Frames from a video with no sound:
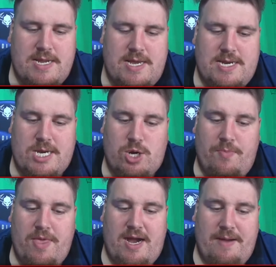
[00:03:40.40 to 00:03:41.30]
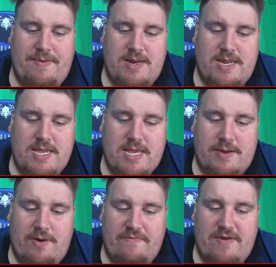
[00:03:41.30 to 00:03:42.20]
Äh, die Doppel-A-Batterien
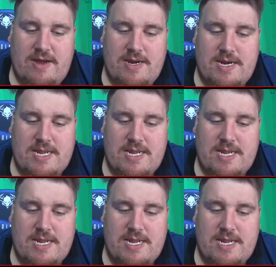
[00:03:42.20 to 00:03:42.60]
kann man aufladen,